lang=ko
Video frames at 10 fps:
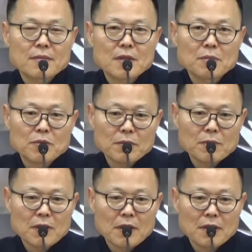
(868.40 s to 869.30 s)
이거
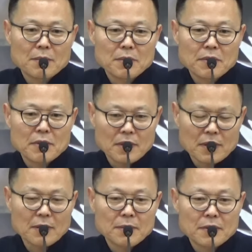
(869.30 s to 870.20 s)
물음과 대답을
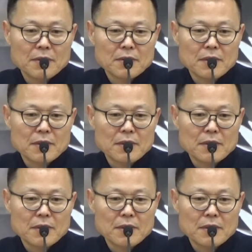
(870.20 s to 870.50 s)
떠났다면서